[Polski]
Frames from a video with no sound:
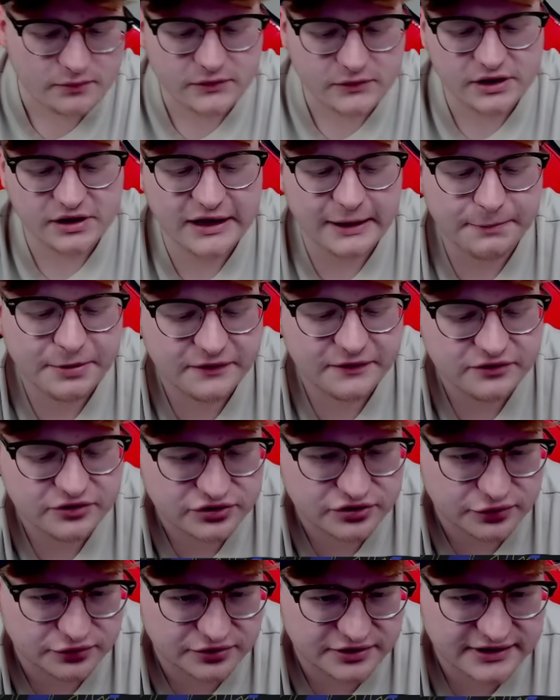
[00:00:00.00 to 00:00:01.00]
Na pewno
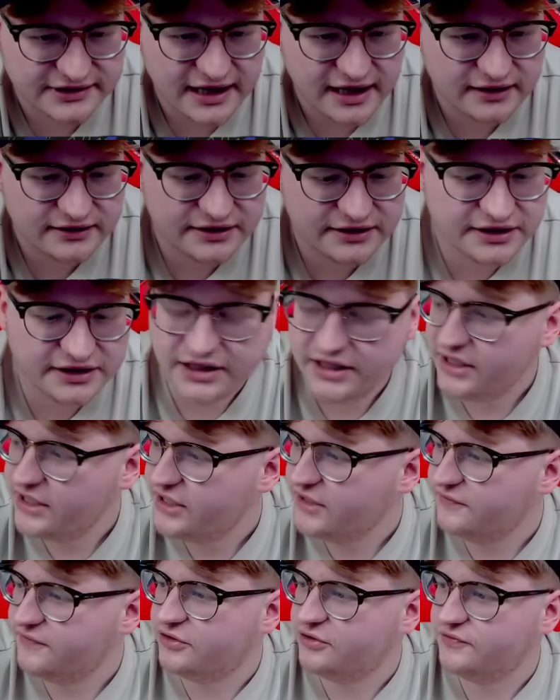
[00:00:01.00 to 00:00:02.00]
są Stany,
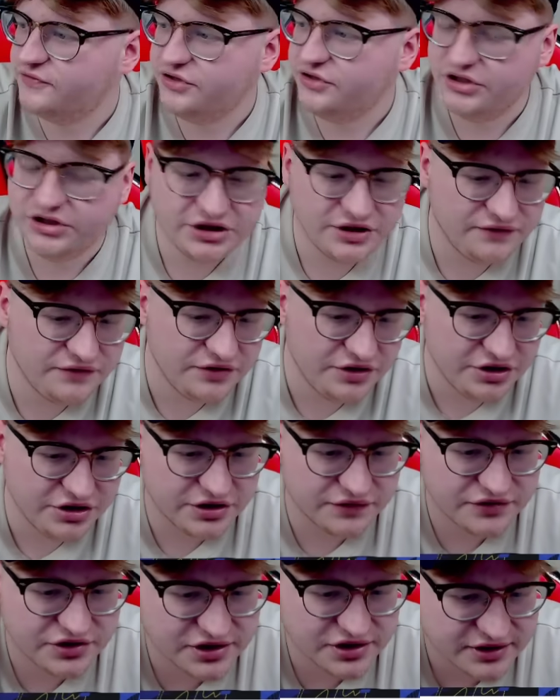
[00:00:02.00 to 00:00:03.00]
czy to widzicie? Widzicie
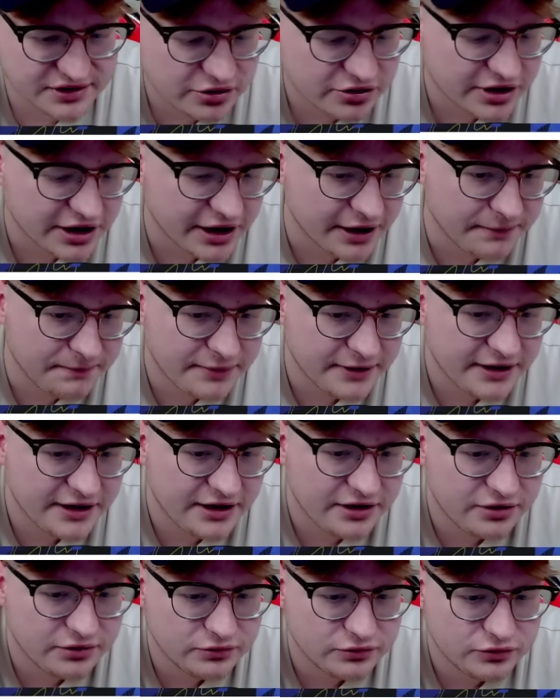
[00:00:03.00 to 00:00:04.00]
wszystko. Ok,
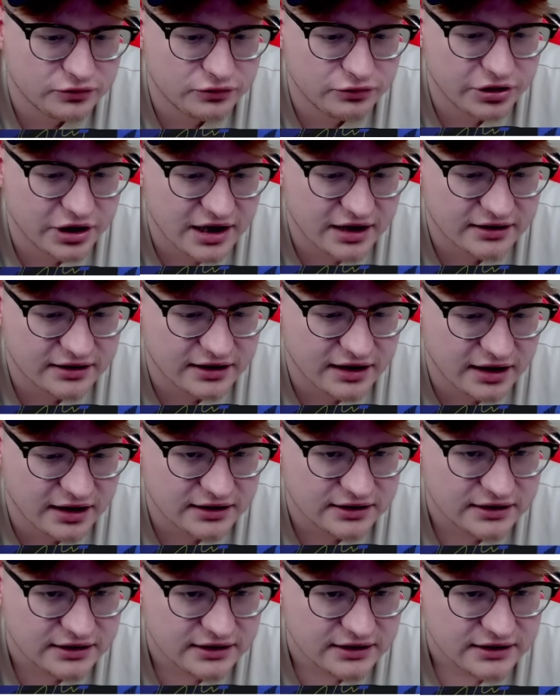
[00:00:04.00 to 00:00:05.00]
Peru,
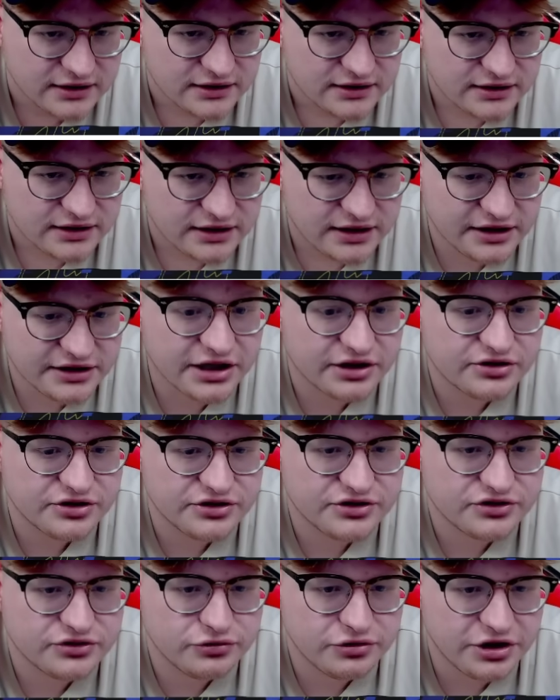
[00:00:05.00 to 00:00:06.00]
Gujana. E, nie, to
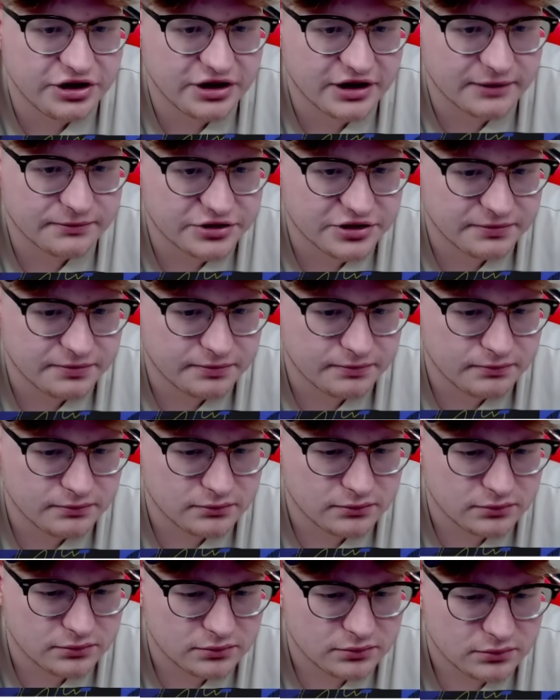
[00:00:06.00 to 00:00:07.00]
jest Surinam. Prze...
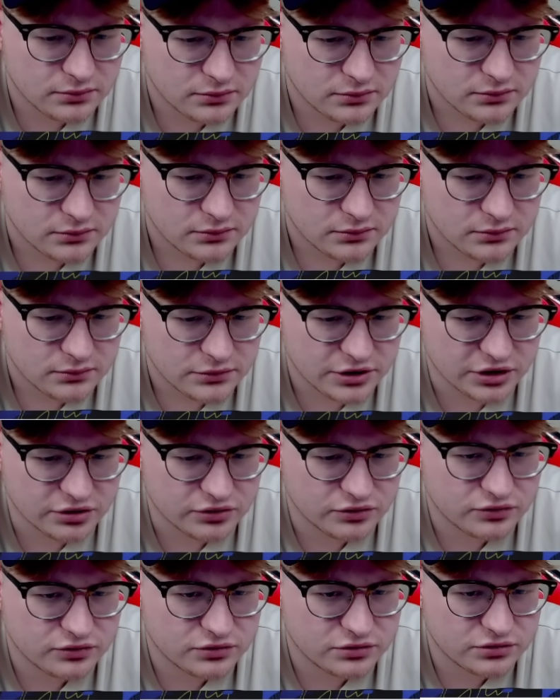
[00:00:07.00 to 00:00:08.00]
No,
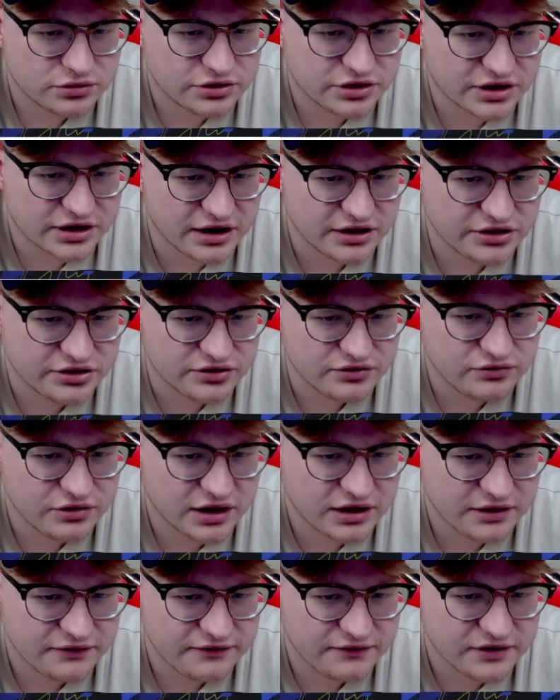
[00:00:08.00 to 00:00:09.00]
czekajcie,
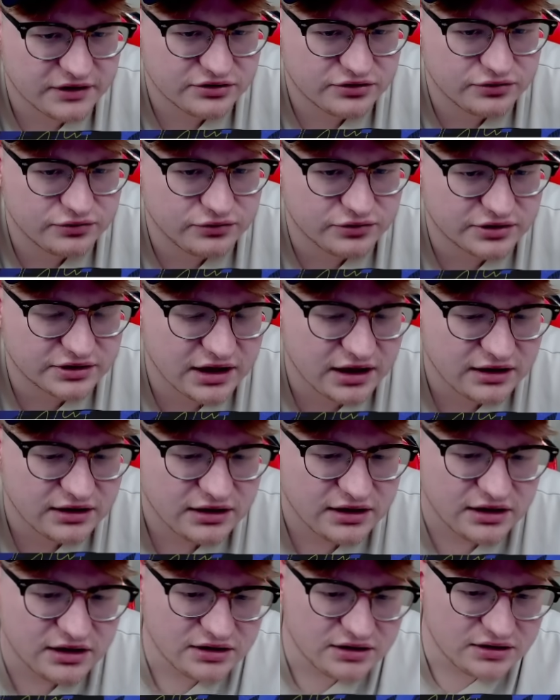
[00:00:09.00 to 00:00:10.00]
Gujana francuska?
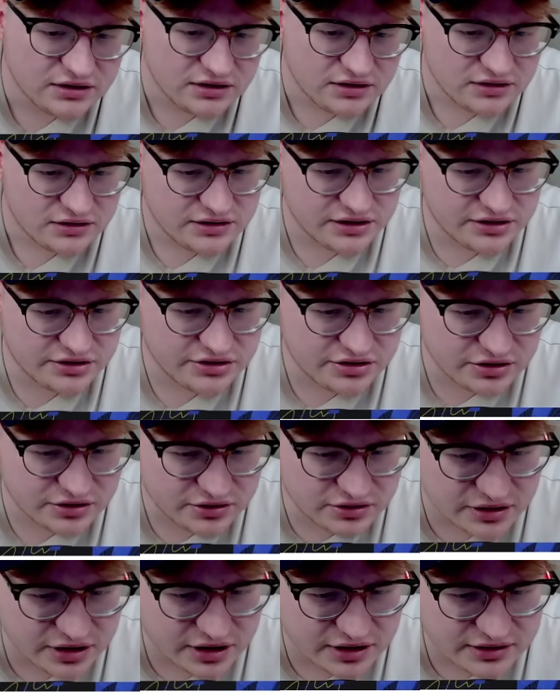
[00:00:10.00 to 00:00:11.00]
Ty, co
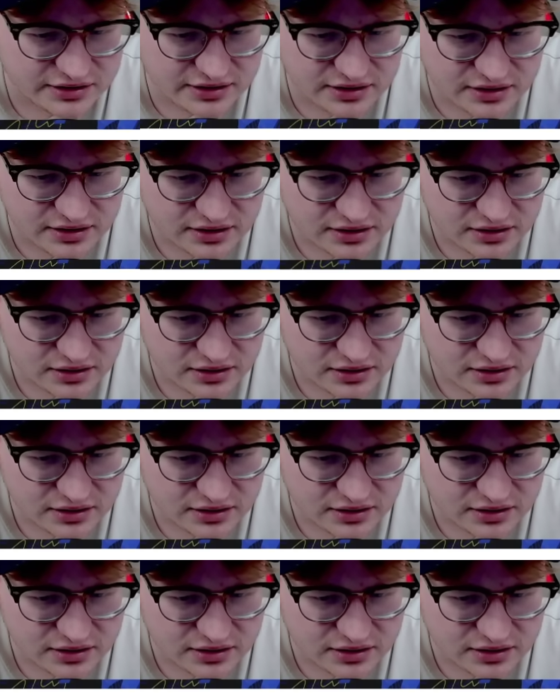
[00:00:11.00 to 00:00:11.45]
to jest?